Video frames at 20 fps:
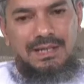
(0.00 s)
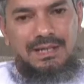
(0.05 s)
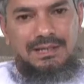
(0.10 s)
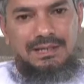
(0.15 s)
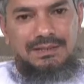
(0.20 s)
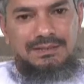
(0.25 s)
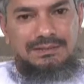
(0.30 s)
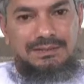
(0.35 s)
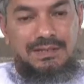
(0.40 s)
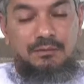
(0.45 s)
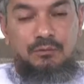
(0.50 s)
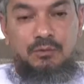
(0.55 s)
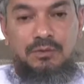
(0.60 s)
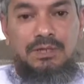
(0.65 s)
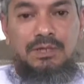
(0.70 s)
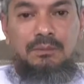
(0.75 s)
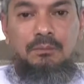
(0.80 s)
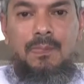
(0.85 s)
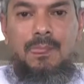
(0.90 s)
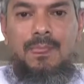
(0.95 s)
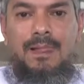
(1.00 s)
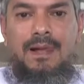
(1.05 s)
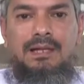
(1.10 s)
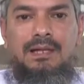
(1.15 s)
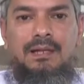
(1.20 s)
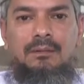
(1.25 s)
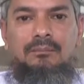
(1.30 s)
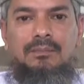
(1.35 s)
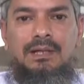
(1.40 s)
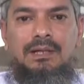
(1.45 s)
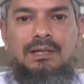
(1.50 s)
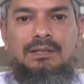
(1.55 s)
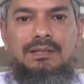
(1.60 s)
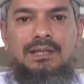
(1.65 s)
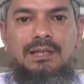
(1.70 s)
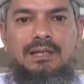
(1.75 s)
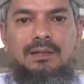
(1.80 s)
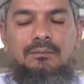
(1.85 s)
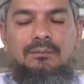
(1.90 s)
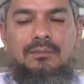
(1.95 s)
الأشياء طيب لما
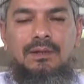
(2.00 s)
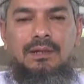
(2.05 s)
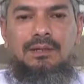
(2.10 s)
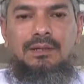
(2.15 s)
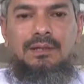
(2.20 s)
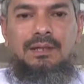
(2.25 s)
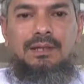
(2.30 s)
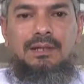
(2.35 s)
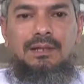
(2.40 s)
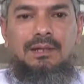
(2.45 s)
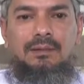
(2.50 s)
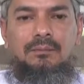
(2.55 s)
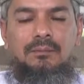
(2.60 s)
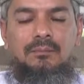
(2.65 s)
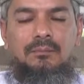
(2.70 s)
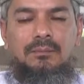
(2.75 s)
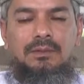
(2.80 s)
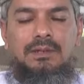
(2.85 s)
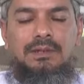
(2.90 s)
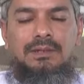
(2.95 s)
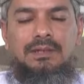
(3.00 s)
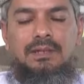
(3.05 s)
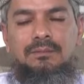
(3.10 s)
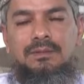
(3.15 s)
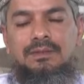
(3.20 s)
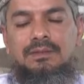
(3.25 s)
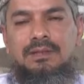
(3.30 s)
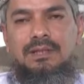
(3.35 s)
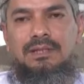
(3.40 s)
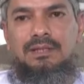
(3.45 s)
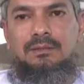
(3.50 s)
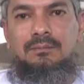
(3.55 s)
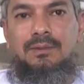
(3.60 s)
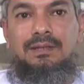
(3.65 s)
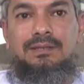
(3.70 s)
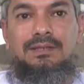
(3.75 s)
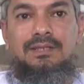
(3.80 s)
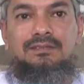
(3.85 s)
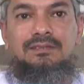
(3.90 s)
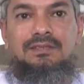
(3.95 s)
طلب الله من النبي صلى الله عليه وسلم
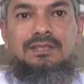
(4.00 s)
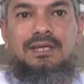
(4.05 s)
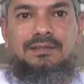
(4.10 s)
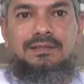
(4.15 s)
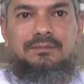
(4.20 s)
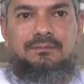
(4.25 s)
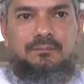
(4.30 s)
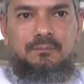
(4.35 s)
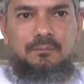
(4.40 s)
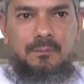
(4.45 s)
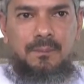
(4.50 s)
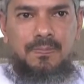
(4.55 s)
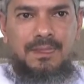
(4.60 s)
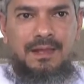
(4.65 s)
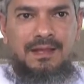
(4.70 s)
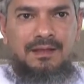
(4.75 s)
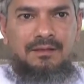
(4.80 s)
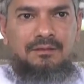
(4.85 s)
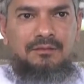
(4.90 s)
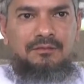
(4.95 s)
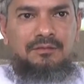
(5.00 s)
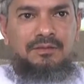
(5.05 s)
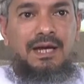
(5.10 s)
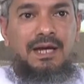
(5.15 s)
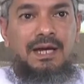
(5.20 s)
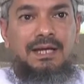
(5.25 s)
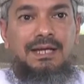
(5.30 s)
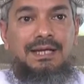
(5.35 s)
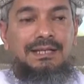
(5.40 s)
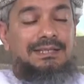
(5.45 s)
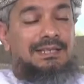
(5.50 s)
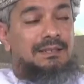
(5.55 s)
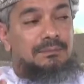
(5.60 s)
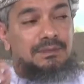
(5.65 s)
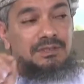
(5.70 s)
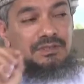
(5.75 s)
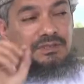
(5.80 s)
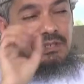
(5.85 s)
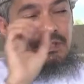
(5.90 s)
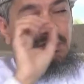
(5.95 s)
أن يزداد في حياته
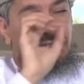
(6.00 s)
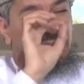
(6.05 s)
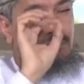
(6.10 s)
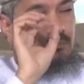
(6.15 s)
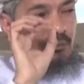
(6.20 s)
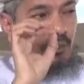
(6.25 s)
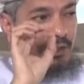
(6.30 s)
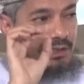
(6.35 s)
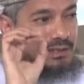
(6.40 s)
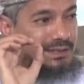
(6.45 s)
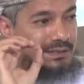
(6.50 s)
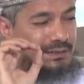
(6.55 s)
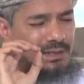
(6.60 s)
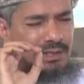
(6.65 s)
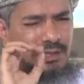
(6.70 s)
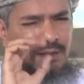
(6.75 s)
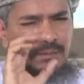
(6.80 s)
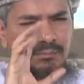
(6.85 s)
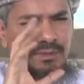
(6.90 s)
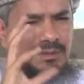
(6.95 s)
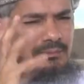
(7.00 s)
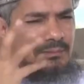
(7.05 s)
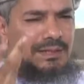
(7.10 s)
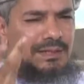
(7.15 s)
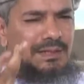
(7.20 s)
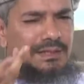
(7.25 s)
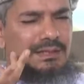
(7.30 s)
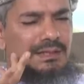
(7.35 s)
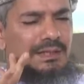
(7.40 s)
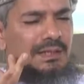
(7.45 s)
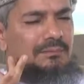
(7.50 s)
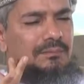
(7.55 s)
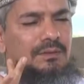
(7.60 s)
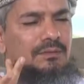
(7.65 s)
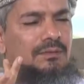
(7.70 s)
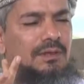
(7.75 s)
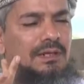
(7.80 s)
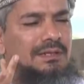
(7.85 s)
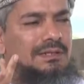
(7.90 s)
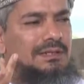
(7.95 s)
من شيء معين من ماذا طلب
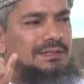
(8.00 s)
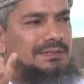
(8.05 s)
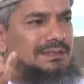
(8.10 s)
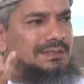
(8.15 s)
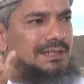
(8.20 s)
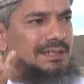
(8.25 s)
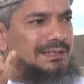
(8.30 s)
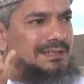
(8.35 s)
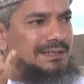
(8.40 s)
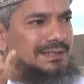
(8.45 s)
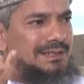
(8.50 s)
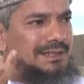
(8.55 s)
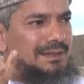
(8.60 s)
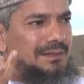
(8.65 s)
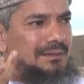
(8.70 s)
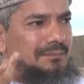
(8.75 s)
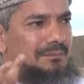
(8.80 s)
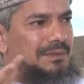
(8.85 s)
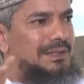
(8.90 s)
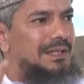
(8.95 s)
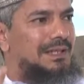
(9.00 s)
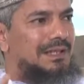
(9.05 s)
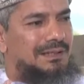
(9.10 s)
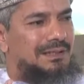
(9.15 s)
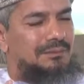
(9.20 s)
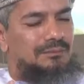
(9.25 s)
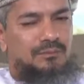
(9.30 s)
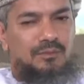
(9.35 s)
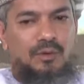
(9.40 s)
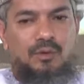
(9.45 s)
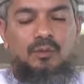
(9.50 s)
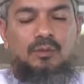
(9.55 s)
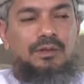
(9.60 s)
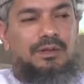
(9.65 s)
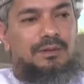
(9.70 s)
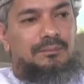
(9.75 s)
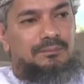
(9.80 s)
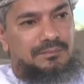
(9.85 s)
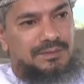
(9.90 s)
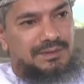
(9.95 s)
منه أن يزداد من العلم وقل
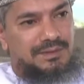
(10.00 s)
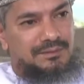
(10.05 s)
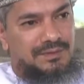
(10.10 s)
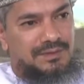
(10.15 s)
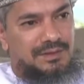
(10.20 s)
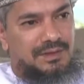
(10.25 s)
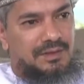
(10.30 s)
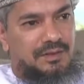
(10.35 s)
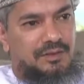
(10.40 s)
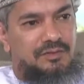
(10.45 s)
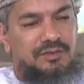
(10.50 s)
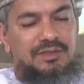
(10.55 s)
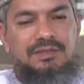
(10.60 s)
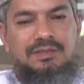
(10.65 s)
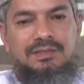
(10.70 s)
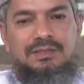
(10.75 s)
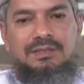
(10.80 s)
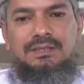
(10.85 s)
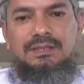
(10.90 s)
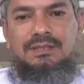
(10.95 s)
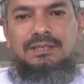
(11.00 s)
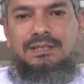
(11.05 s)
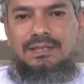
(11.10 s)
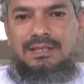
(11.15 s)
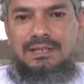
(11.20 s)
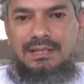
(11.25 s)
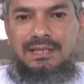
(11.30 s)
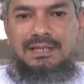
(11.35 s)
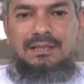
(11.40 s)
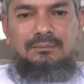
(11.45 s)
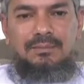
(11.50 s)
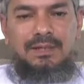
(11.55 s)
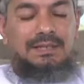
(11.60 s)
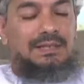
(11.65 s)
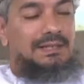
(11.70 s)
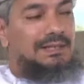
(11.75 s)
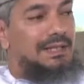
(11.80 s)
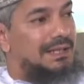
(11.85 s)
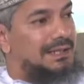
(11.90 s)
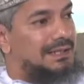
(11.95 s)
ربي زدني علما
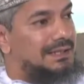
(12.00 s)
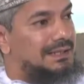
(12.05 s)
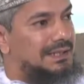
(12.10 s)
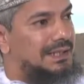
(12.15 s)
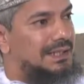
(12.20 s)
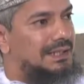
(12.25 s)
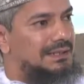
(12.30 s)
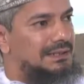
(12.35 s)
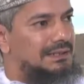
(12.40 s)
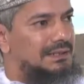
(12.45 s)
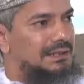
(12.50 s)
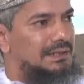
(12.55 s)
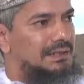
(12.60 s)
لذلك كانت